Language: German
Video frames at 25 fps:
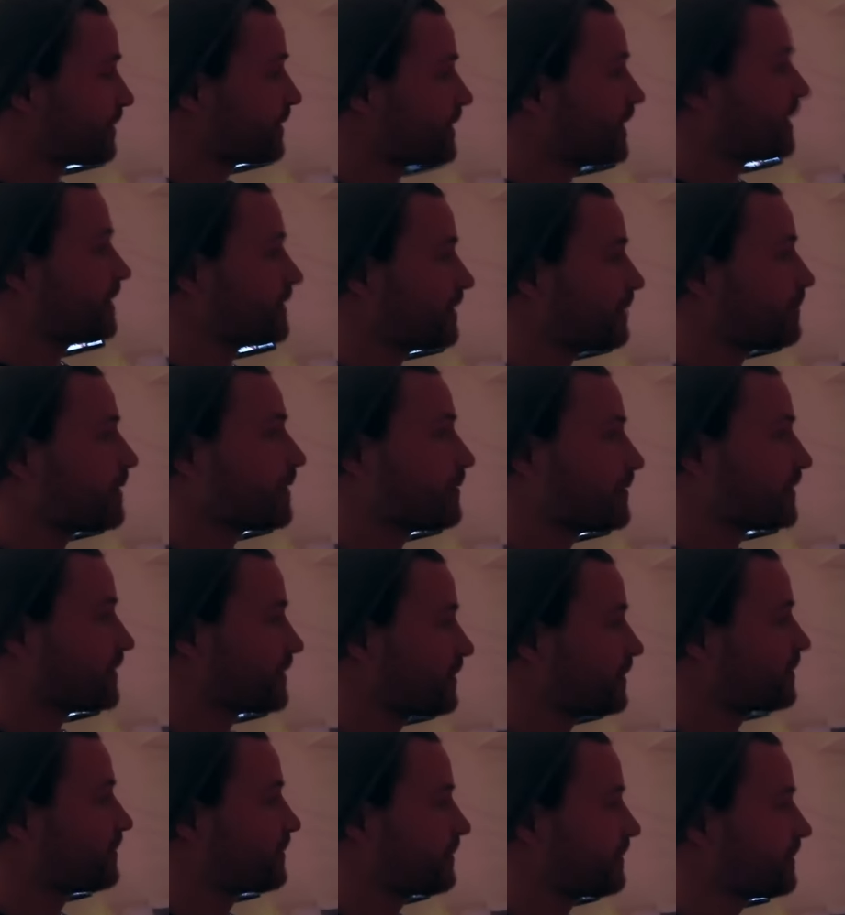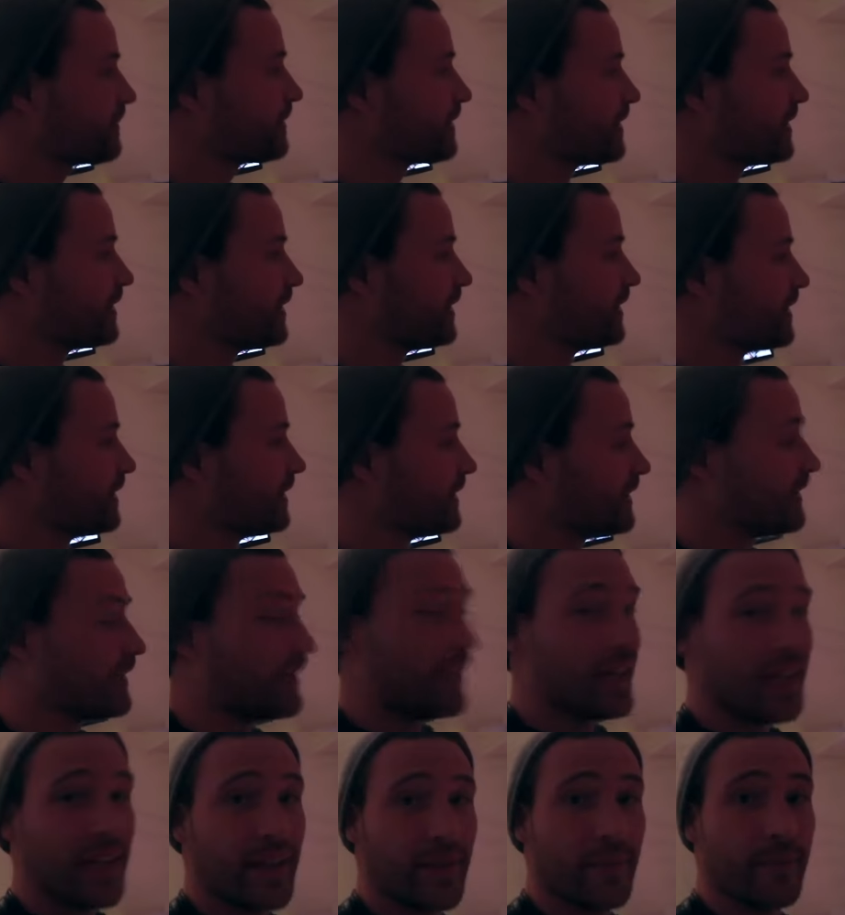Ja, dann Aber ich suche aus, nicht du.
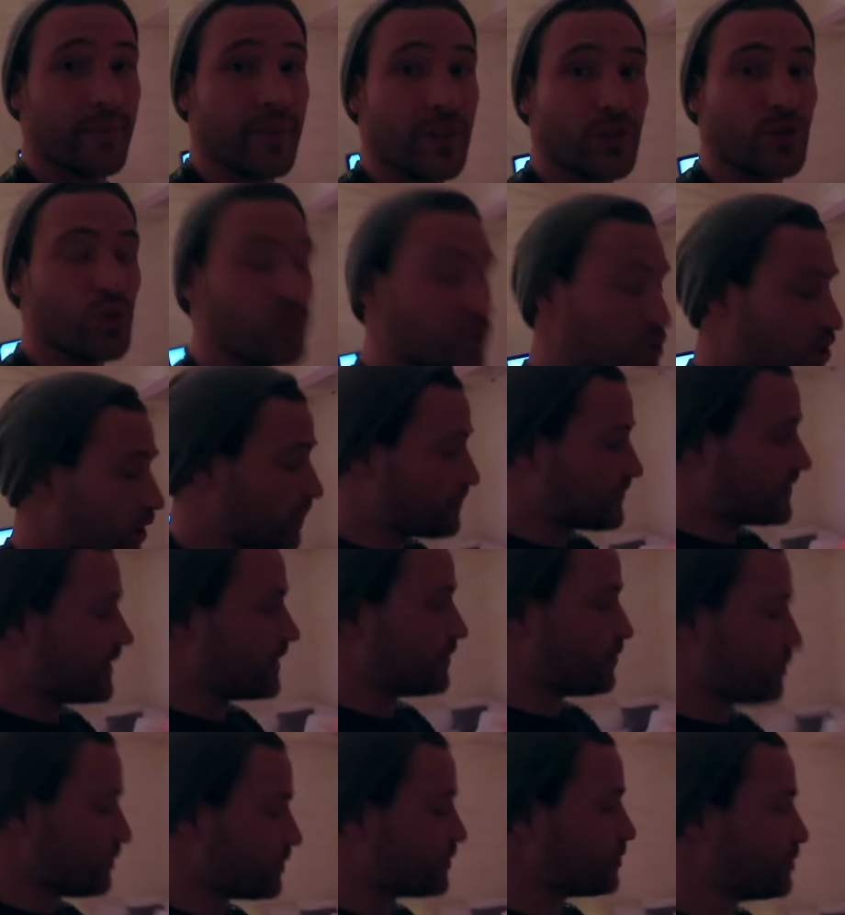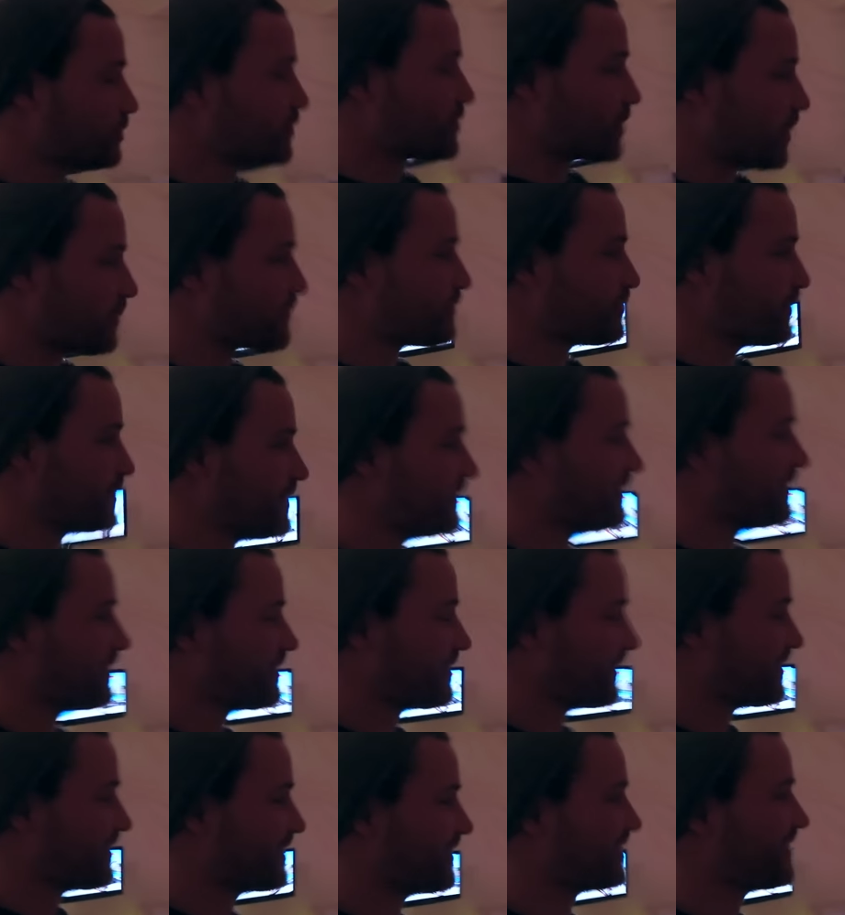Oder, äh, du also shoppst ich, nee, Moment, du shoppst nee. für dich.
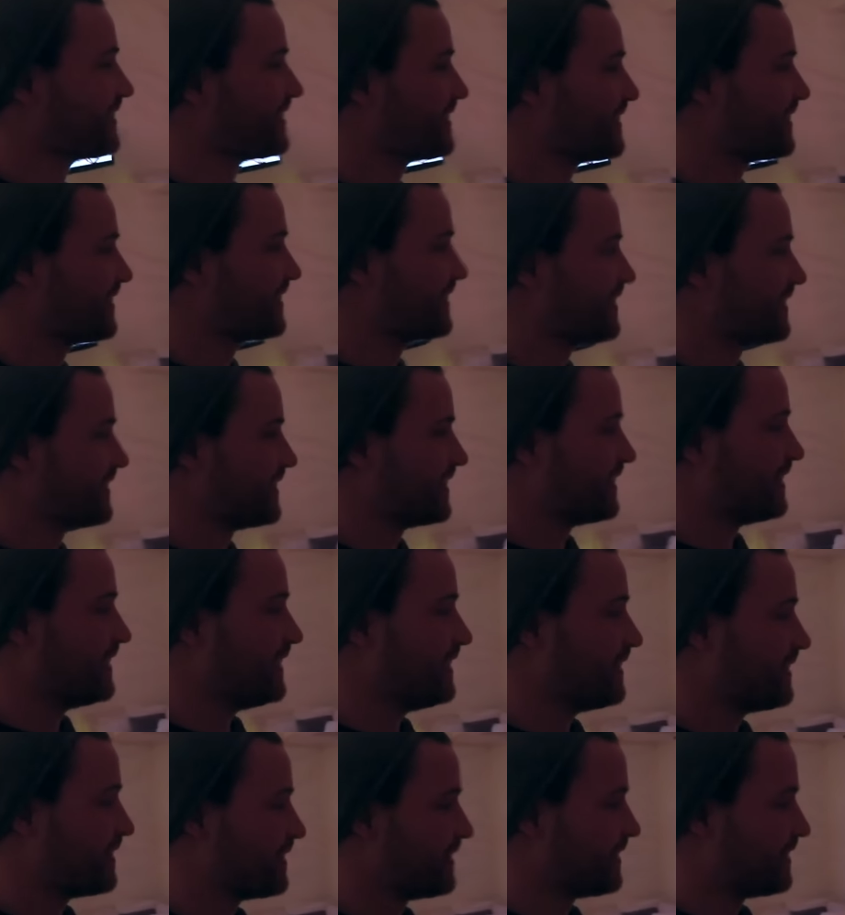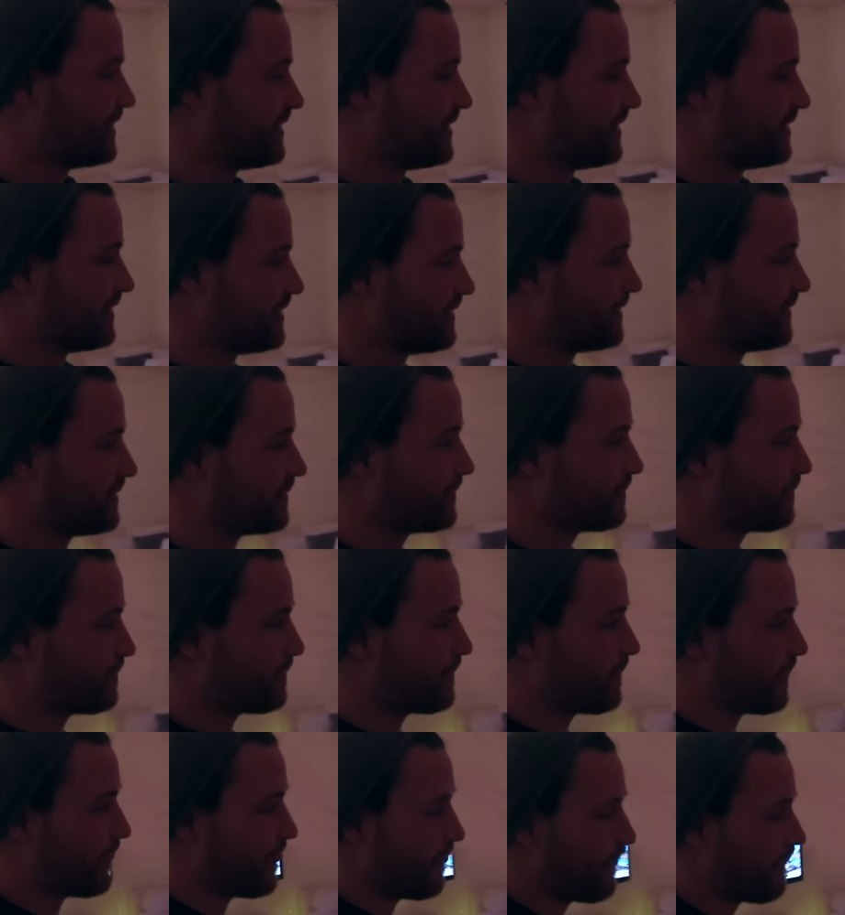Nee, ich shopp für dich und du shoppst für
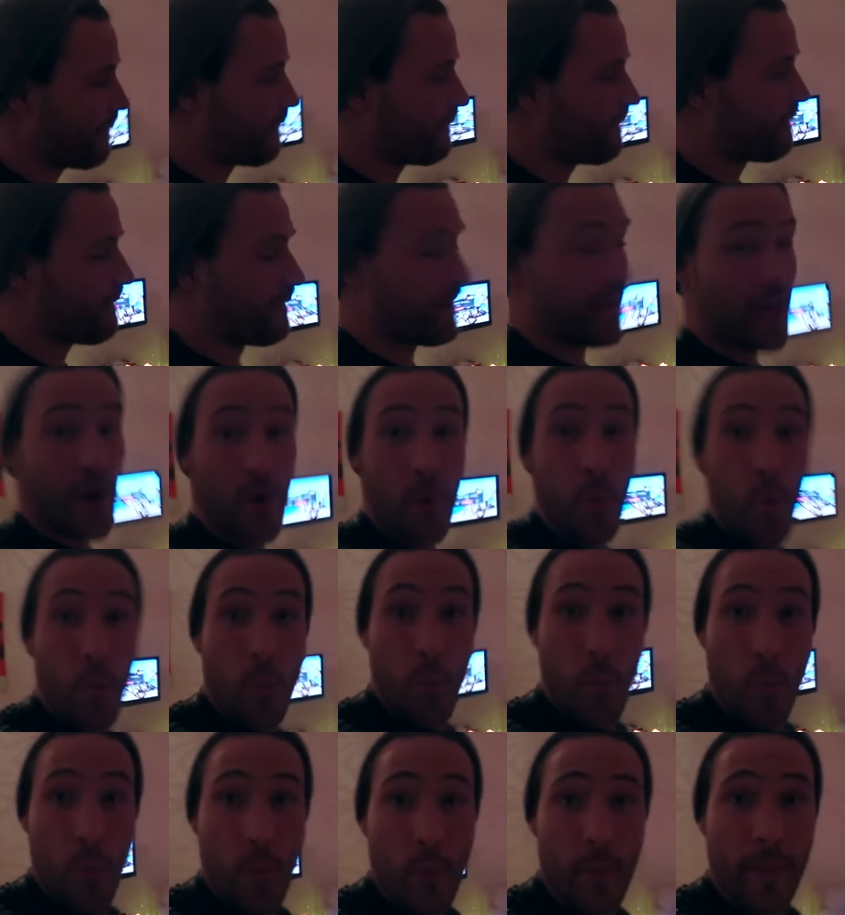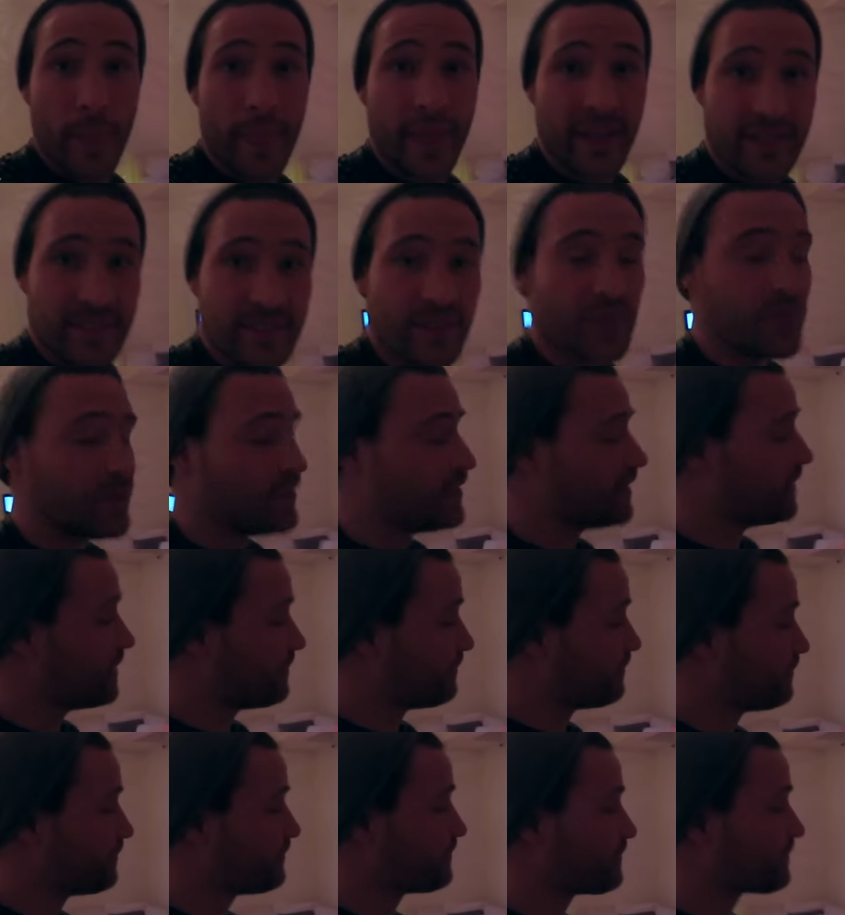mich. Das ist doch spannend. Das ist eine gute Idee.
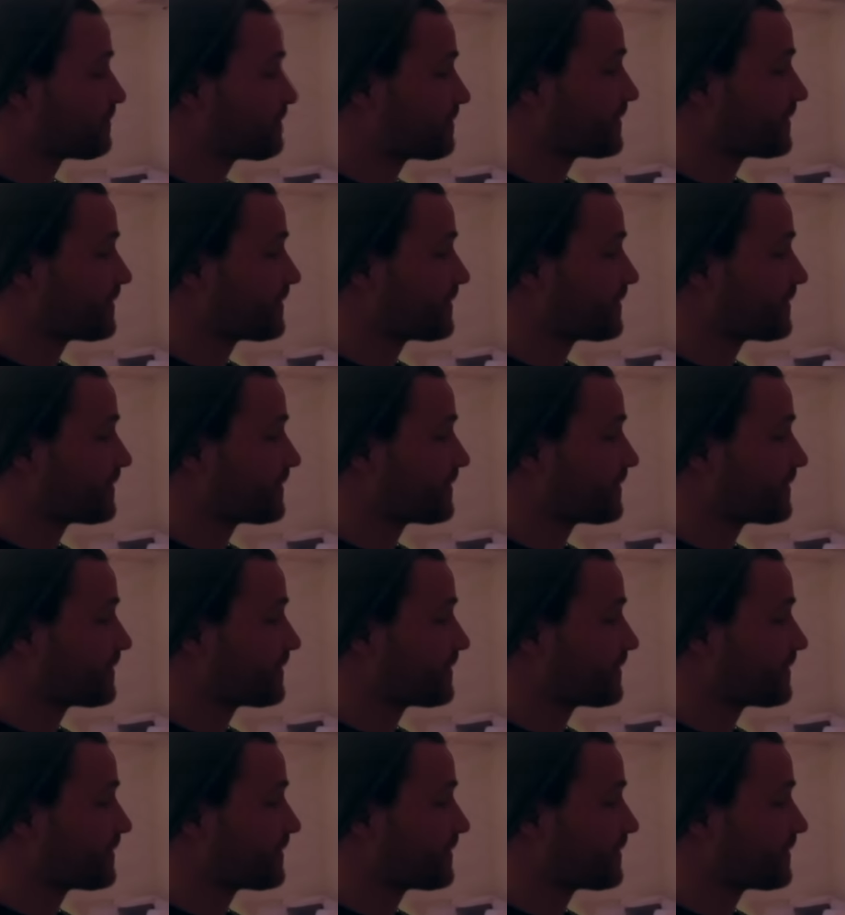Hm?